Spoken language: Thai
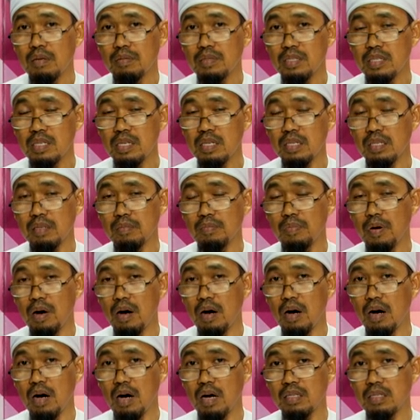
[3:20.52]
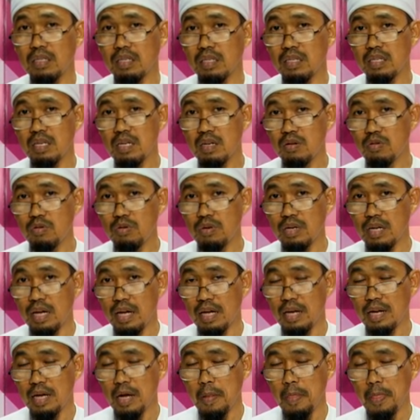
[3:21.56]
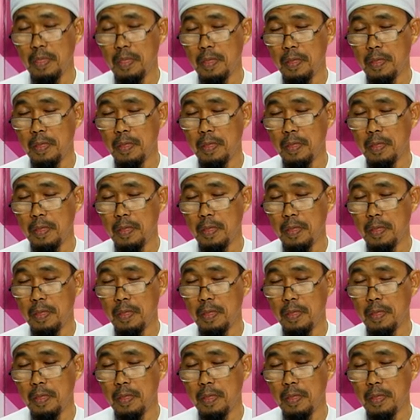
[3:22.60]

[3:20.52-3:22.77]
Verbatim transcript: ซึ่งพอถึงที่นู่นเนี่ยนะครับ